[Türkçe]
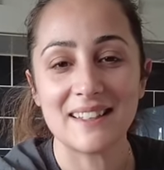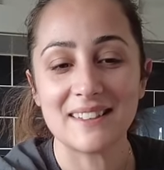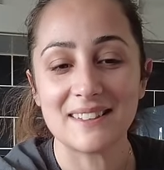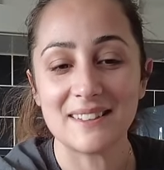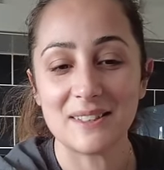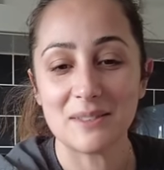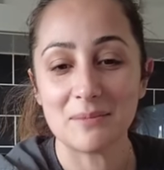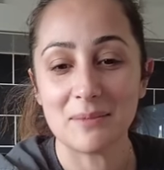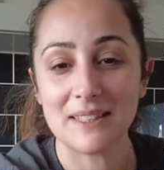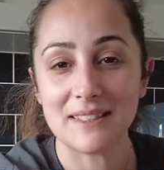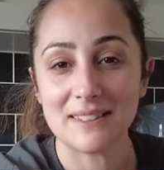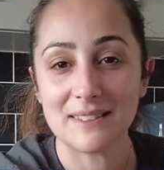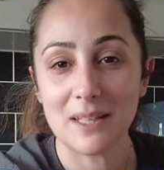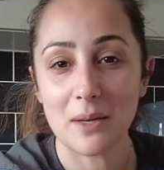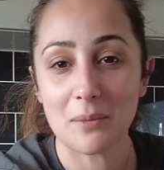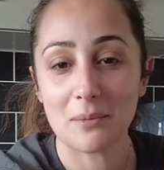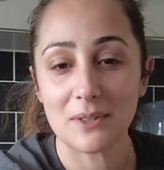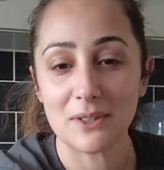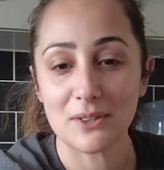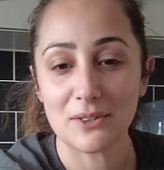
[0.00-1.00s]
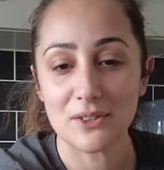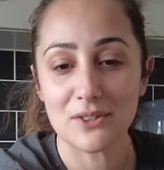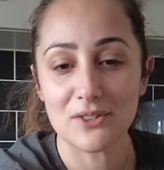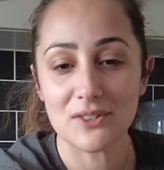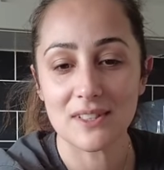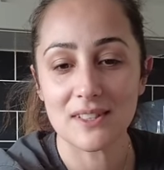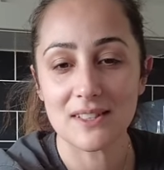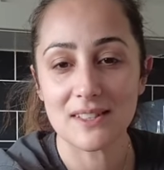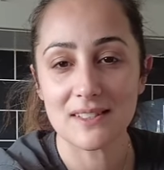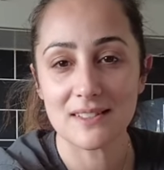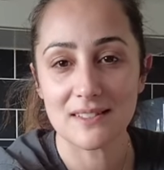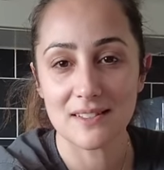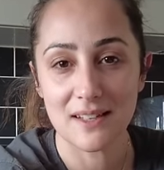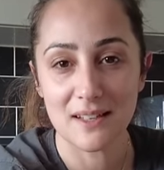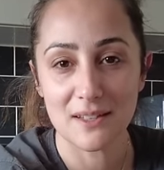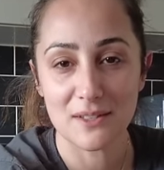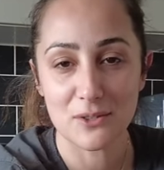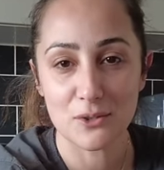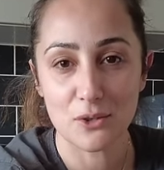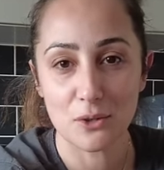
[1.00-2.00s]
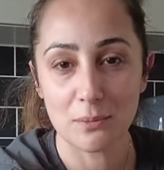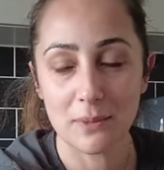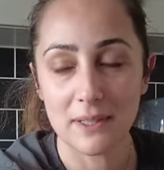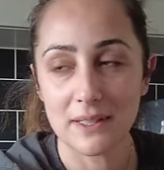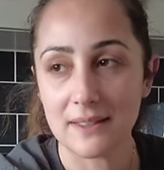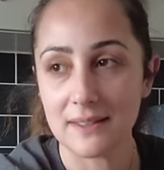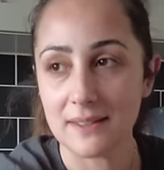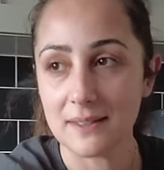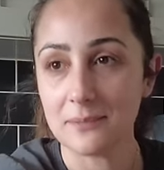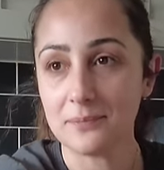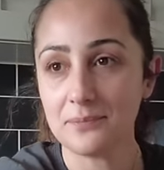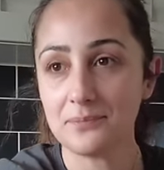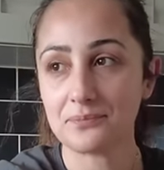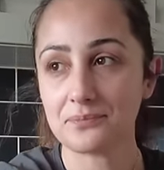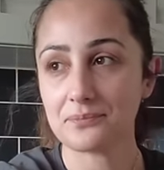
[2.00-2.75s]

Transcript: Dedim edit yapmadan önce de sizinle az sohbet edin.